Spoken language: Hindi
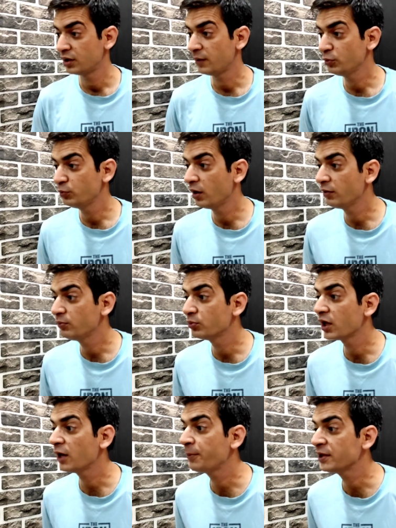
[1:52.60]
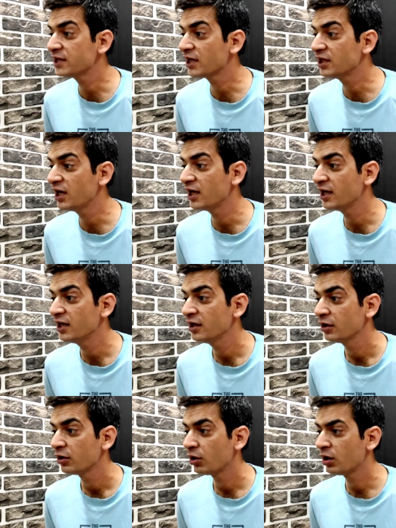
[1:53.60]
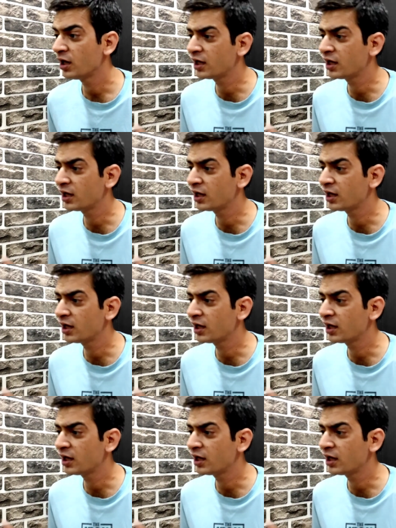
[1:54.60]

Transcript: बापू बा मुनाफा ज्यादा है और